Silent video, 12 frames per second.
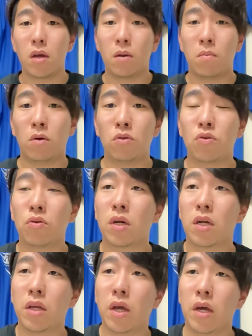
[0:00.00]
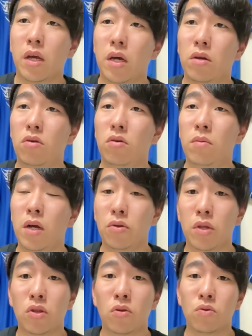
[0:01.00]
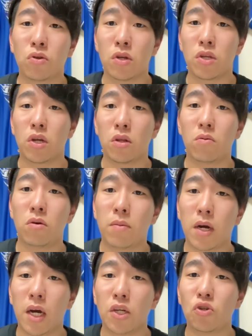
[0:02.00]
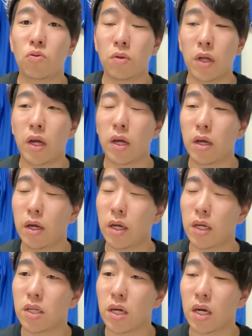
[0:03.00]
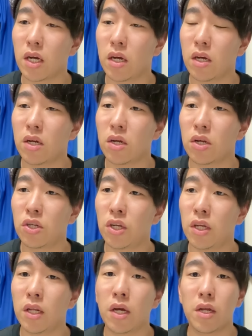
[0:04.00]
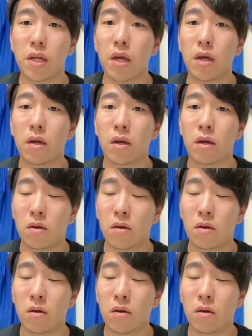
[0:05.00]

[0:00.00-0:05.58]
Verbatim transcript: まあ、ほんで、それからね、あの、まあ、ゆたっともそうですけれども、まあ、会長もね、えー、参加していただいて、